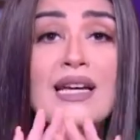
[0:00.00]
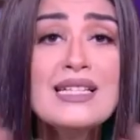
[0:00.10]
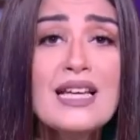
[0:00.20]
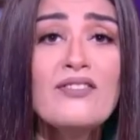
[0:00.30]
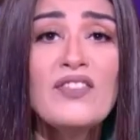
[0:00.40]

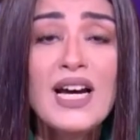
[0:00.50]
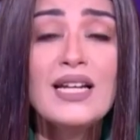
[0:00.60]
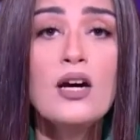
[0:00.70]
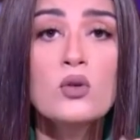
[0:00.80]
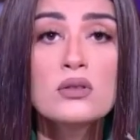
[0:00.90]
اذا
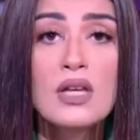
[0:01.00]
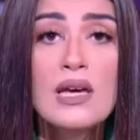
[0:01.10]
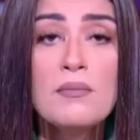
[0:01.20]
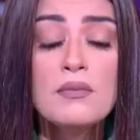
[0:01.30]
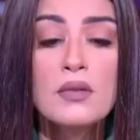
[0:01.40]
فاحنا
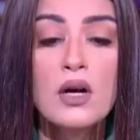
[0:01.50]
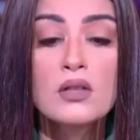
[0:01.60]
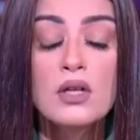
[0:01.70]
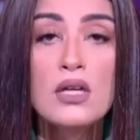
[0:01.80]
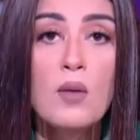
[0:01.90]
قدام
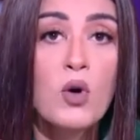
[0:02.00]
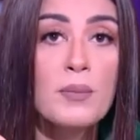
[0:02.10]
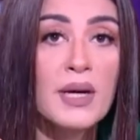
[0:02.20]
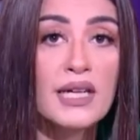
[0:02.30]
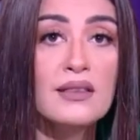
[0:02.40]
قضيه
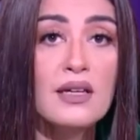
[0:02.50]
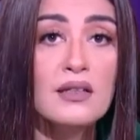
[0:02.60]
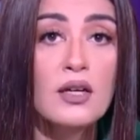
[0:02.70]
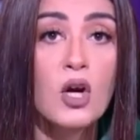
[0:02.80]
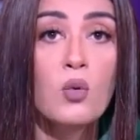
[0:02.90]
مهمه جدا
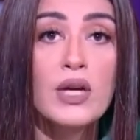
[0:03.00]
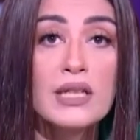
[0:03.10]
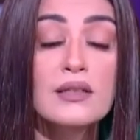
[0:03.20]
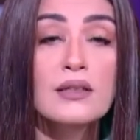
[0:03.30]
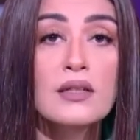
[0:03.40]

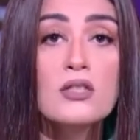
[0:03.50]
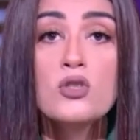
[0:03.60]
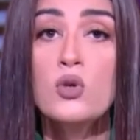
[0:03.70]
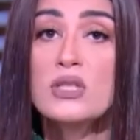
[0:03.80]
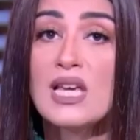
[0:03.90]
وان
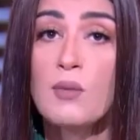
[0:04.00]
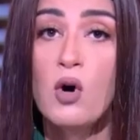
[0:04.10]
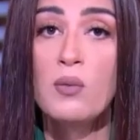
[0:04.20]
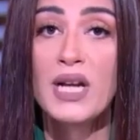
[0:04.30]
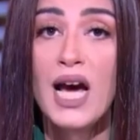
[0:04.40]
الزوج زي ما
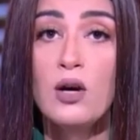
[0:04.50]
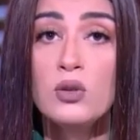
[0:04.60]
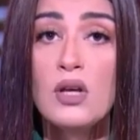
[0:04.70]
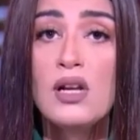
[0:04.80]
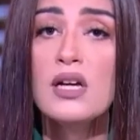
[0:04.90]
هو من حقه
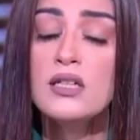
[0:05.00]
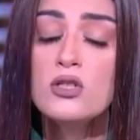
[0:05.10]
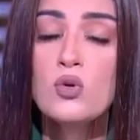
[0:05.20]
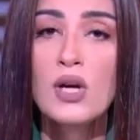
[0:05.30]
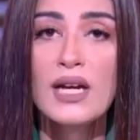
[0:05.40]
يطلق
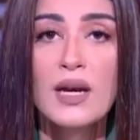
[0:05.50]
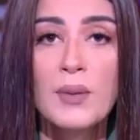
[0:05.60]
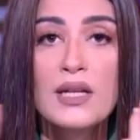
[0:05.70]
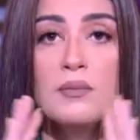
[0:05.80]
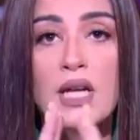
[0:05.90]
الزوجه
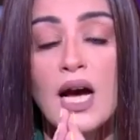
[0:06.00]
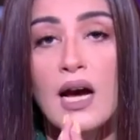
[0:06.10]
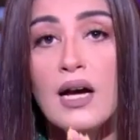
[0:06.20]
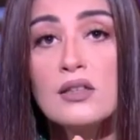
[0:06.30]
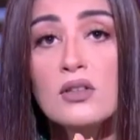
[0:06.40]
كمان من
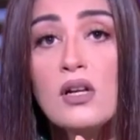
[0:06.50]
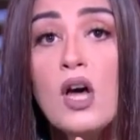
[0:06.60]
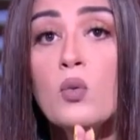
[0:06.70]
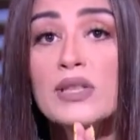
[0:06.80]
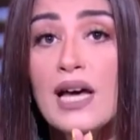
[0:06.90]
حقها
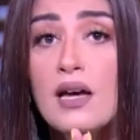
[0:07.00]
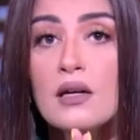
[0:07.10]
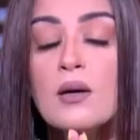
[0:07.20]
تطلق وده